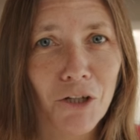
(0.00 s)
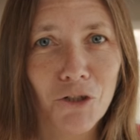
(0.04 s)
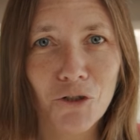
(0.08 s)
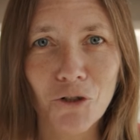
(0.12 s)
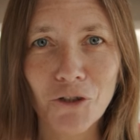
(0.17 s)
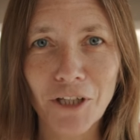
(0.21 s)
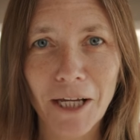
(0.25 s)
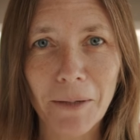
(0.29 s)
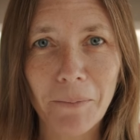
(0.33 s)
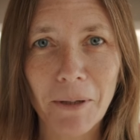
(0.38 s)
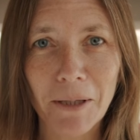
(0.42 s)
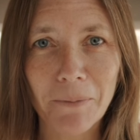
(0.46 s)
Je
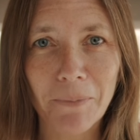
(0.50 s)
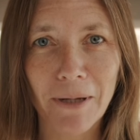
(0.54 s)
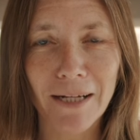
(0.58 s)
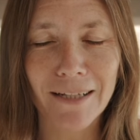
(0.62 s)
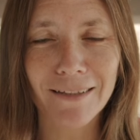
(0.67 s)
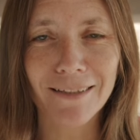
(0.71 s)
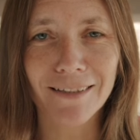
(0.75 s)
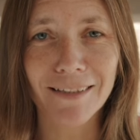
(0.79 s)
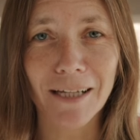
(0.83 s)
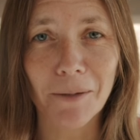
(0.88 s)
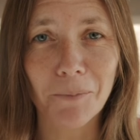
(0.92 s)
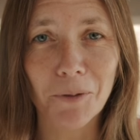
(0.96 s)
ne répète pas
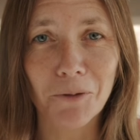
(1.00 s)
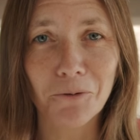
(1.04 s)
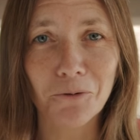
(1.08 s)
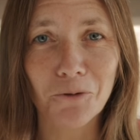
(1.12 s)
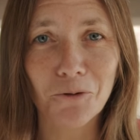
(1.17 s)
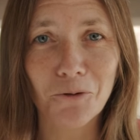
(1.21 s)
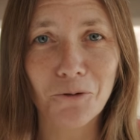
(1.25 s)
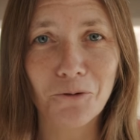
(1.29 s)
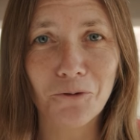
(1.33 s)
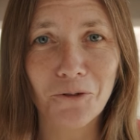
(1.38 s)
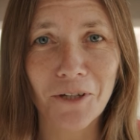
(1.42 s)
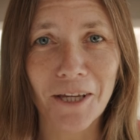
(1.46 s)
les étapes, il vous
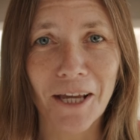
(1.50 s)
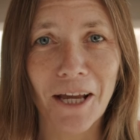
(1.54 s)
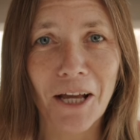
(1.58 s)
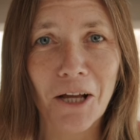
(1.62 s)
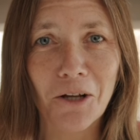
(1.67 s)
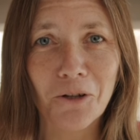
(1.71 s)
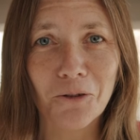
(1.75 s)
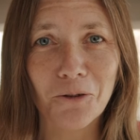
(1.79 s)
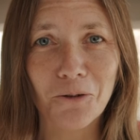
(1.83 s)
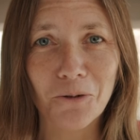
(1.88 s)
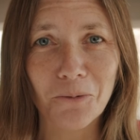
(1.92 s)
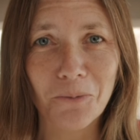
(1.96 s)
suffit
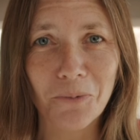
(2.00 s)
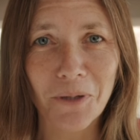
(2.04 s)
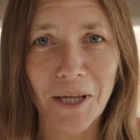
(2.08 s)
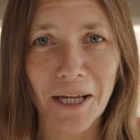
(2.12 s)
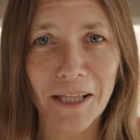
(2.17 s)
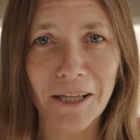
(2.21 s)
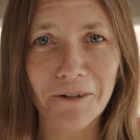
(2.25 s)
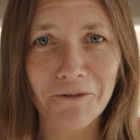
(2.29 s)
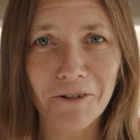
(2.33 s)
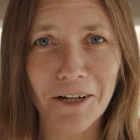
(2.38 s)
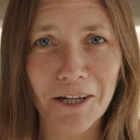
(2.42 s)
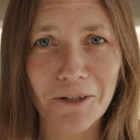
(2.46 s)
de
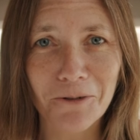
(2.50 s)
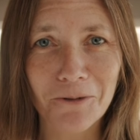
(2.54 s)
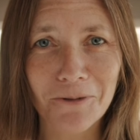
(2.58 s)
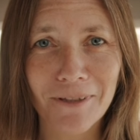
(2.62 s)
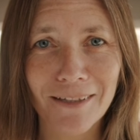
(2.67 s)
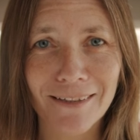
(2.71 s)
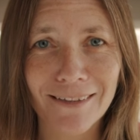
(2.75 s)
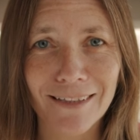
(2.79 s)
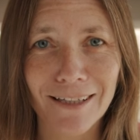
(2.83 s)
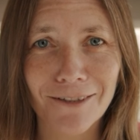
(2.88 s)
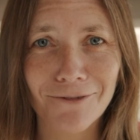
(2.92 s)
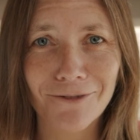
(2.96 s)
bien avoir
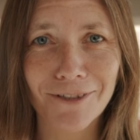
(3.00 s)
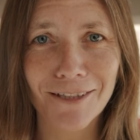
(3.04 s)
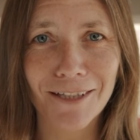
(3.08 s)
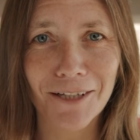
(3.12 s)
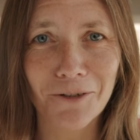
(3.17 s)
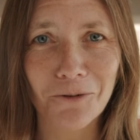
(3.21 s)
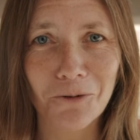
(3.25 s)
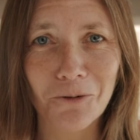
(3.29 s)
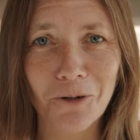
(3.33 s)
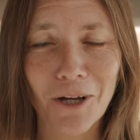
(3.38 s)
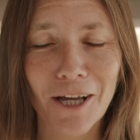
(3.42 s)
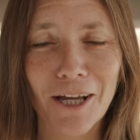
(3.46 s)
écouté cette
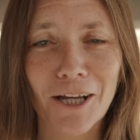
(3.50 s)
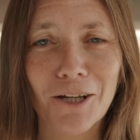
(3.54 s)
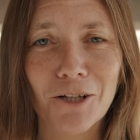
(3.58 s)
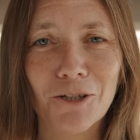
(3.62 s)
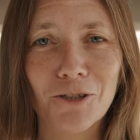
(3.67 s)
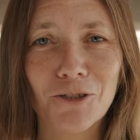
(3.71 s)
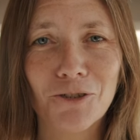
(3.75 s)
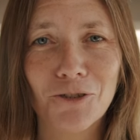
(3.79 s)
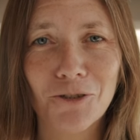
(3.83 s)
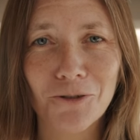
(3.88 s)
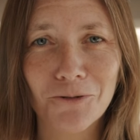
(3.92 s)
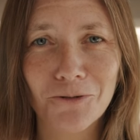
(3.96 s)
vidéo.
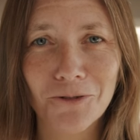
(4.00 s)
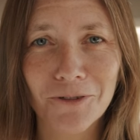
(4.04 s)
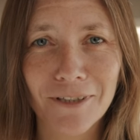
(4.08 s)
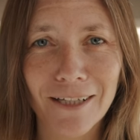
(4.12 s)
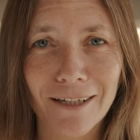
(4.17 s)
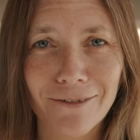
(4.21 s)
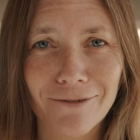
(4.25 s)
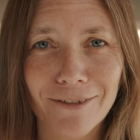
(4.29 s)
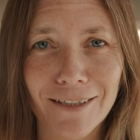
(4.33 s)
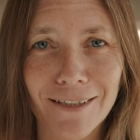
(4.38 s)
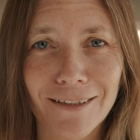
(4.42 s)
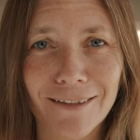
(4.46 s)
Je vous
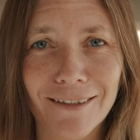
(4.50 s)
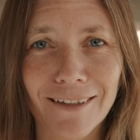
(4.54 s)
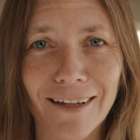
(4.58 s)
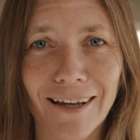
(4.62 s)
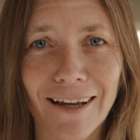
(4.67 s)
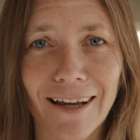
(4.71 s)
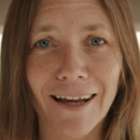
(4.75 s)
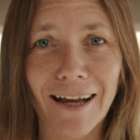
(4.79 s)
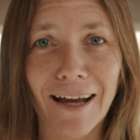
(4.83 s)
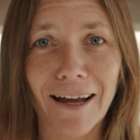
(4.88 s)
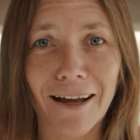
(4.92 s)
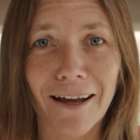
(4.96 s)
invite
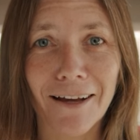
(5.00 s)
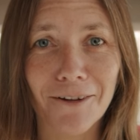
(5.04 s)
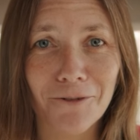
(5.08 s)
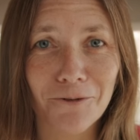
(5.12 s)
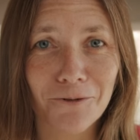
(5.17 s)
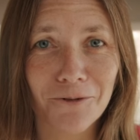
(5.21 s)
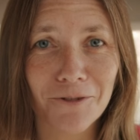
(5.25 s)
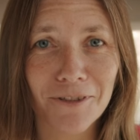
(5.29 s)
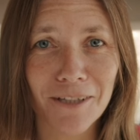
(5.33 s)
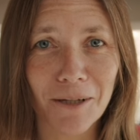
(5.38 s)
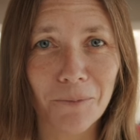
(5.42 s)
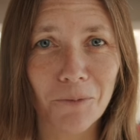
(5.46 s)
à
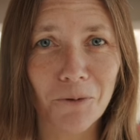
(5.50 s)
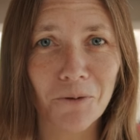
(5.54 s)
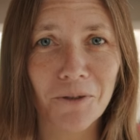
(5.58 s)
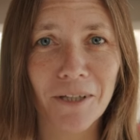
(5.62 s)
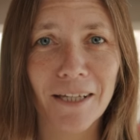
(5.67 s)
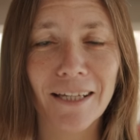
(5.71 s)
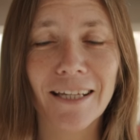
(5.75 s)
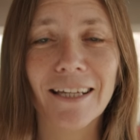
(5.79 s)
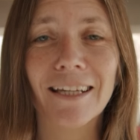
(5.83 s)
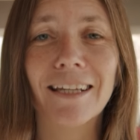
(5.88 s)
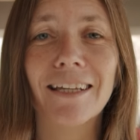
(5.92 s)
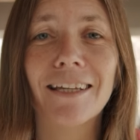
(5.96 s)
vous
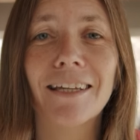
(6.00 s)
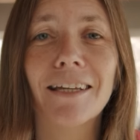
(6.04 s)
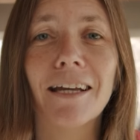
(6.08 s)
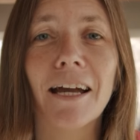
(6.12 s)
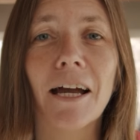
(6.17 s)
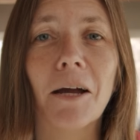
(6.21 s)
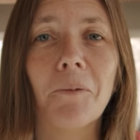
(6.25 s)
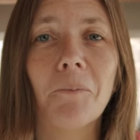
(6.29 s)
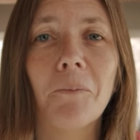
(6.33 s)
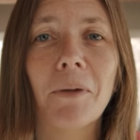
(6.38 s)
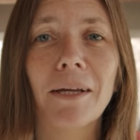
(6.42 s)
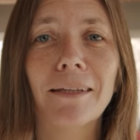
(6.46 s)
abonner et
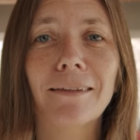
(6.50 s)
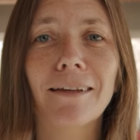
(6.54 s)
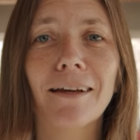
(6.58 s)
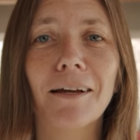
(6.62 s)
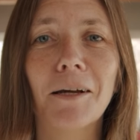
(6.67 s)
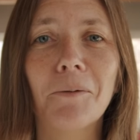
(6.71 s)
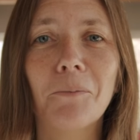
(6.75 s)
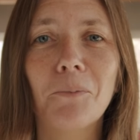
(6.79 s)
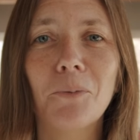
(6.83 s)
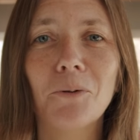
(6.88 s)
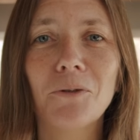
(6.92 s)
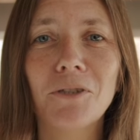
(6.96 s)
à mettre
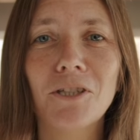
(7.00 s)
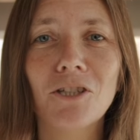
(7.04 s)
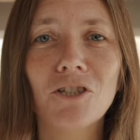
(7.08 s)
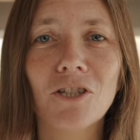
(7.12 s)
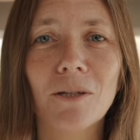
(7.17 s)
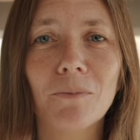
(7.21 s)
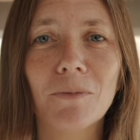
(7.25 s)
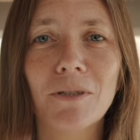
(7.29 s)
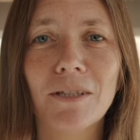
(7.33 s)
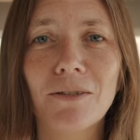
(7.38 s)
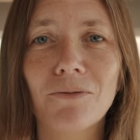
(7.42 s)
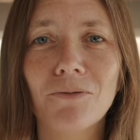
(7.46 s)
un petit
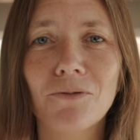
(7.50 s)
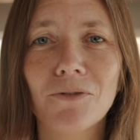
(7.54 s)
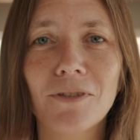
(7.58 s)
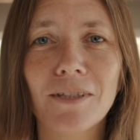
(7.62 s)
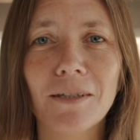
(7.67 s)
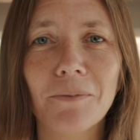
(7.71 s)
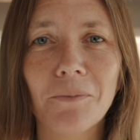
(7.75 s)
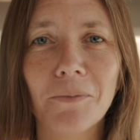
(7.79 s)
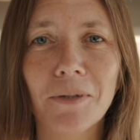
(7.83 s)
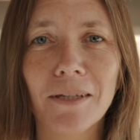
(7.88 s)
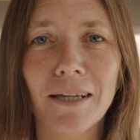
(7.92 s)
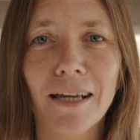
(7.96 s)
j'aime si
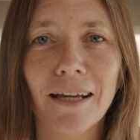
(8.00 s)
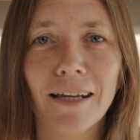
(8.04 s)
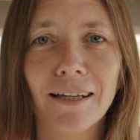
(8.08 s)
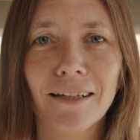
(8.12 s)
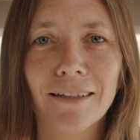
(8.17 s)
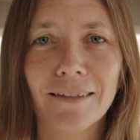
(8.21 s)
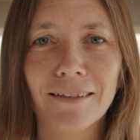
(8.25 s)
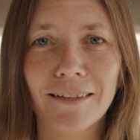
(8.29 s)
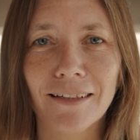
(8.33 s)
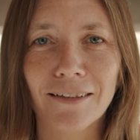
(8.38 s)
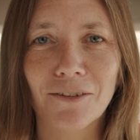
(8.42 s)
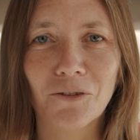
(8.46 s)
vous aimez
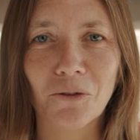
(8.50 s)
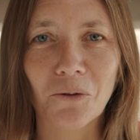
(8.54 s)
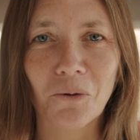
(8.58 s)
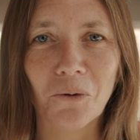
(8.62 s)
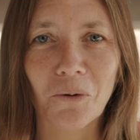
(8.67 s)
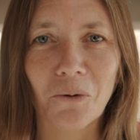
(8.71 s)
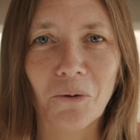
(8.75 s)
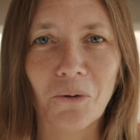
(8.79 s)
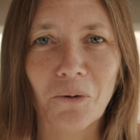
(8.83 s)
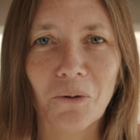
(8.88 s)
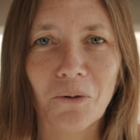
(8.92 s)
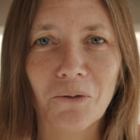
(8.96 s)
cette euh,
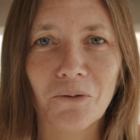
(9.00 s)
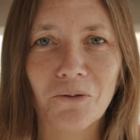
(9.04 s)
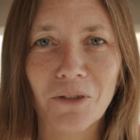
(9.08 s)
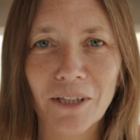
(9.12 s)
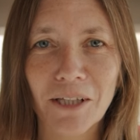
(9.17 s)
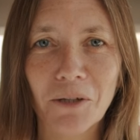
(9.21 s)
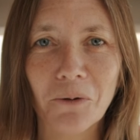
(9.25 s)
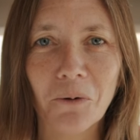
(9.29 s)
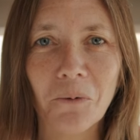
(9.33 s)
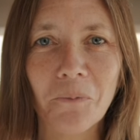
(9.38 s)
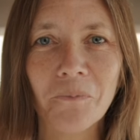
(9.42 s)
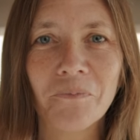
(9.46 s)

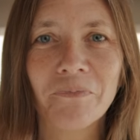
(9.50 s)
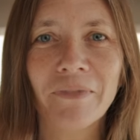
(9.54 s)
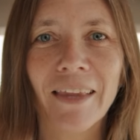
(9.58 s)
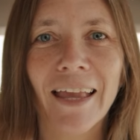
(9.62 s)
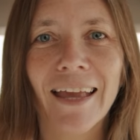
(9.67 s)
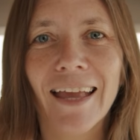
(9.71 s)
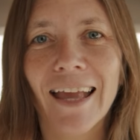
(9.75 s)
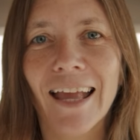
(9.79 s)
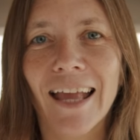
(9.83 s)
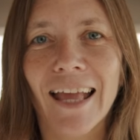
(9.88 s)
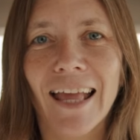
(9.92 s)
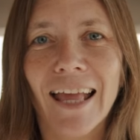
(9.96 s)
vidéo.
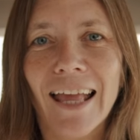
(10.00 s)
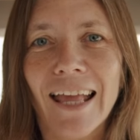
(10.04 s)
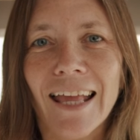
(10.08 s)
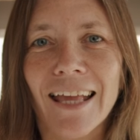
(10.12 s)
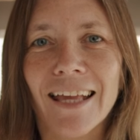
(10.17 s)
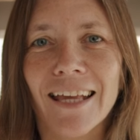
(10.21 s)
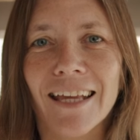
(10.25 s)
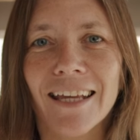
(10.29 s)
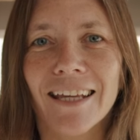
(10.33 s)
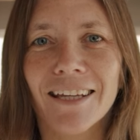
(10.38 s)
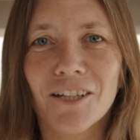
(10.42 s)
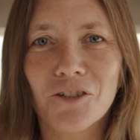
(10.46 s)

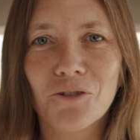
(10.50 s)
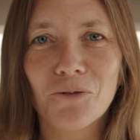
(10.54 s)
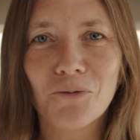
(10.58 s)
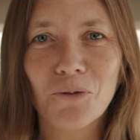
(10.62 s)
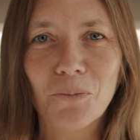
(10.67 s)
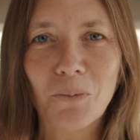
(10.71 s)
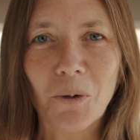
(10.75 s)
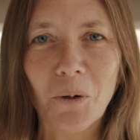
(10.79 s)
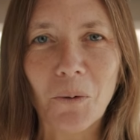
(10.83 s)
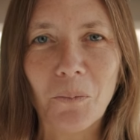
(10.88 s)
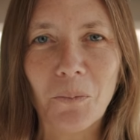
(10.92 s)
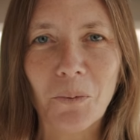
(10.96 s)
Et je
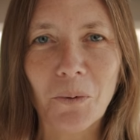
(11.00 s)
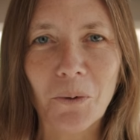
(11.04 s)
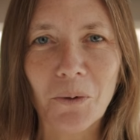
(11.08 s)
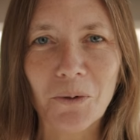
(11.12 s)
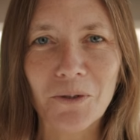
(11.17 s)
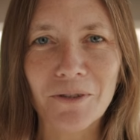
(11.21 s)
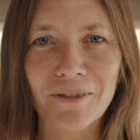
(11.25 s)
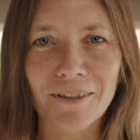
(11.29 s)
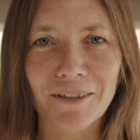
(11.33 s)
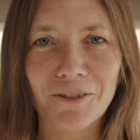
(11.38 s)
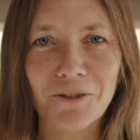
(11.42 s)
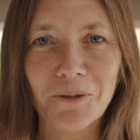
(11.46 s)
vous
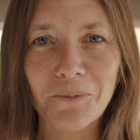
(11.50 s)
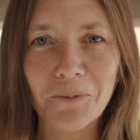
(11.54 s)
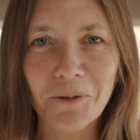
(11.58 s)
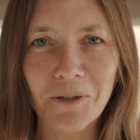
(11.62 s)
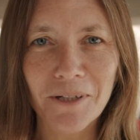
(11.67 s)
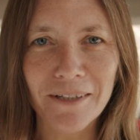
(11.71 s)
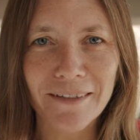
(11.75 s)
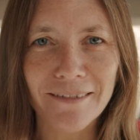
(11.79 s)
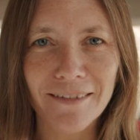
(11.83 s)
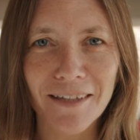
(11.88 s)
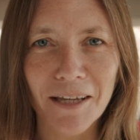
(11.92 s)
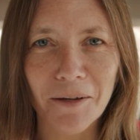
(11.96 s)
propose de me
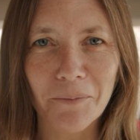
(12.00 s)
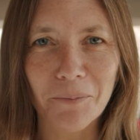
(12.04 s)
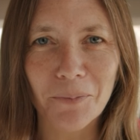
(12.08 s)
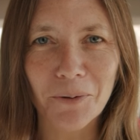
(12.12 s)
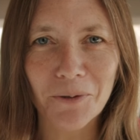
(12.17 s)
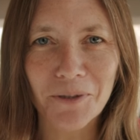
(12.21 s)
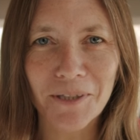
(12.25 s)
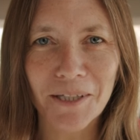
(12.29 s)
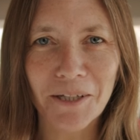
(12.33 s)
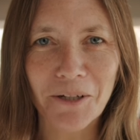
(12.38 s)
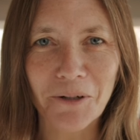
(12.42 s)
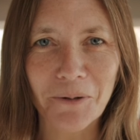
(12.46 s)
laisser un
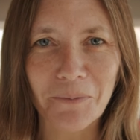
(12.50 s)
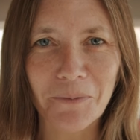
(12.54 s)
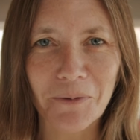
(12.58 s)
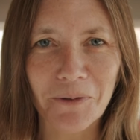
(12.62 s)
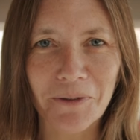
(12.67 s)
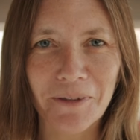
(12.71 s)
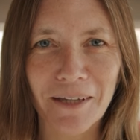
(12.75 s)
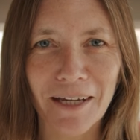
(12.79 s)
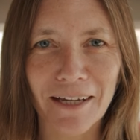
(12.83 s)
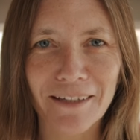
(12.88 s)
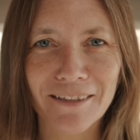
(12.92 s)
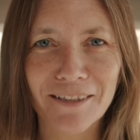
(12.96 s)
petit
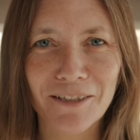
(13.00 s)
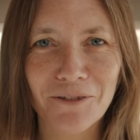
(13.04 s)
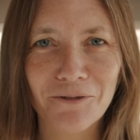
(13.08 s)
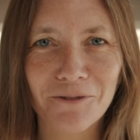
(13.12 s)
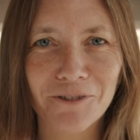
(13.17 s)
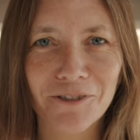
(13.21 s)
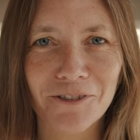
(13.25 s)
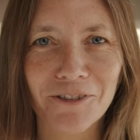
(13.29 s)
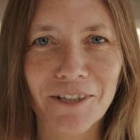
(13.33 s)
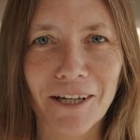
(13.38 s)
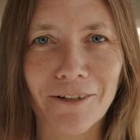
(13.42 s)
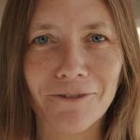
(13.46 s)
commentaire si
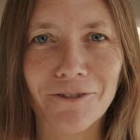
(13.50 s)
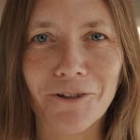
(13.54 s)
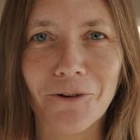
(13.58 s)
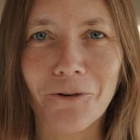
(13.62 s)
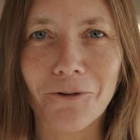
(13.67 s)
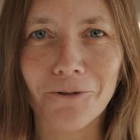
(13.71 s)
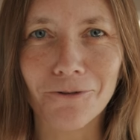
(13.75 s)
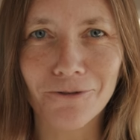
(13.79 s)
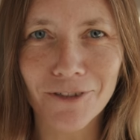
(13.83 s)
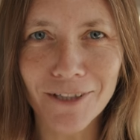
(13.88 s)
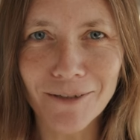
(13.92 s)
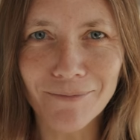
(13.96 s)
vous en avez
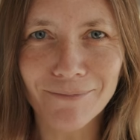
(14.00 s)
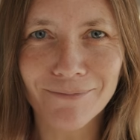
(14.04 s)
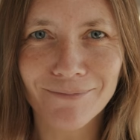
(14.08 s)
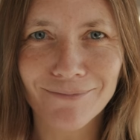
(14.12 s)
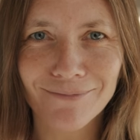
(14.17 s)
envie